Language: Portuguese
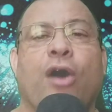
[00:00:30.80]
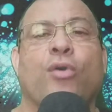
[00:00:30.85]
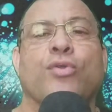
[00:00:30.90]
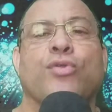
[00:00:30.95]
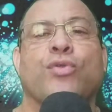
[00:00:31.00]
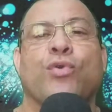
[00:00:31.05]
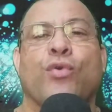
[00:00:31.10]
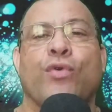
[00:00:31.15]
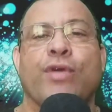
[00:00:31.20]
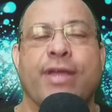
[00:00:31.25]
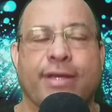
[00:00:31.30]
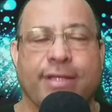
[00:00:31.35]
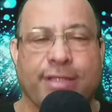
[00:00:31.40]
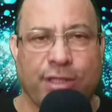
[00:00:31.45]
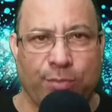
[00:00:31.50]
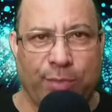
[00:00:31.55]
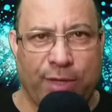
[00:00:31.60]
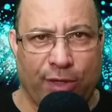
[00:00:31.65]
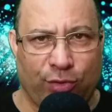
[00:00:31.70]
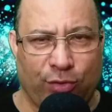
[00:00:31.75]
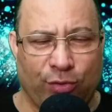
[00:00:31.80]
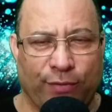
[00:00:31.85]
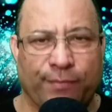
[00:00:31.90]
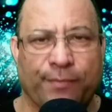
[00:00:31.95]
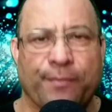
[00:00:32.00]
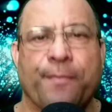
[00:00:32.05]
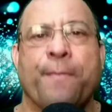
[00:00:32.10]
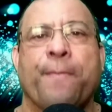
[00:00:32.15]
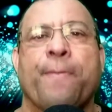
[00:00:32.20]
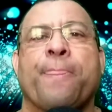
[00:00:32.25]
autoconhecimento
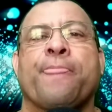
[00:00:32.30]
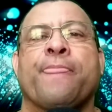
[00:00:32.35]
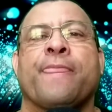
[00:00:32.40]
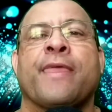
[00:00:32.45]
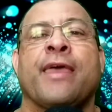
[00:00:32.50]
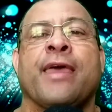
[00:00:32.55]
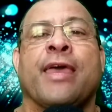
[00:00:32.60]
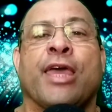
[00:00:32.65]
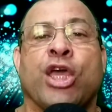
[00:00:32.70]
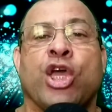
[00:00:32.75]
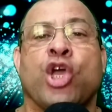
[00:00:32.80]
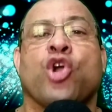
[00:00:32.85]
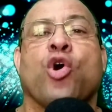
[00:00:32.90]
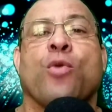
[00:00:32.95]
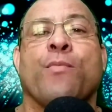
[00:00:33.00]
e